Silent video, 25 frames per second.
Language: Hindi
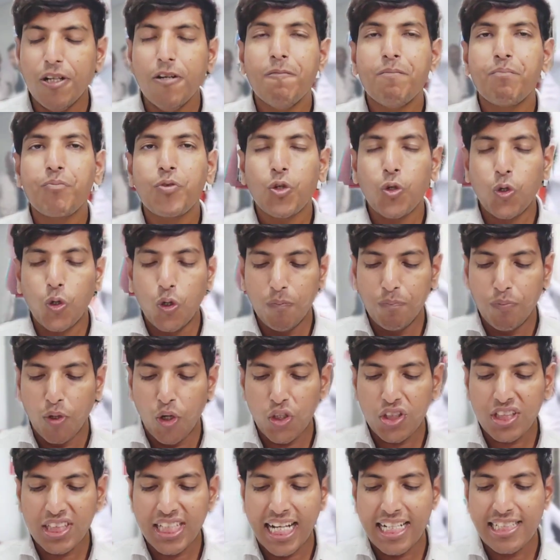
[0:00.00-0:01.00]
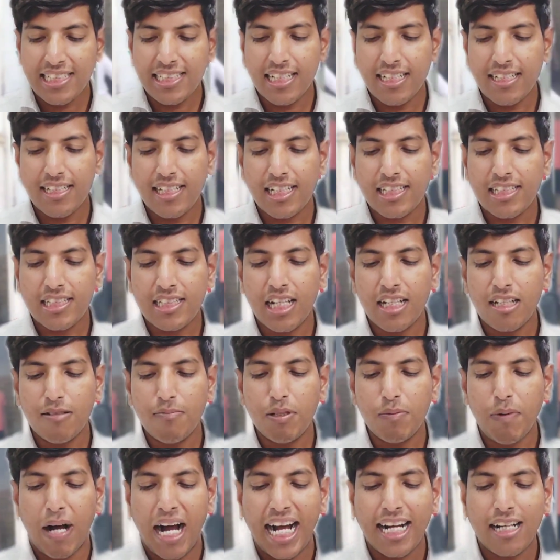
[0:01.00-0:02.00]
घटना की वजह साफ
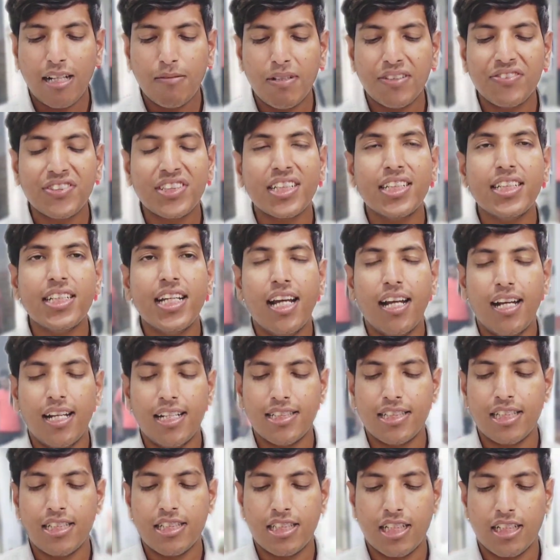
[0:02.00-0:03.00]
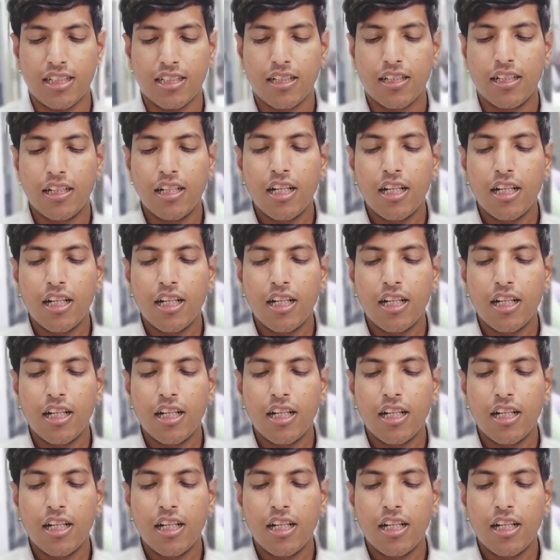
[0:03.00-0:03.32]
अभी तक नहीं हो पाया है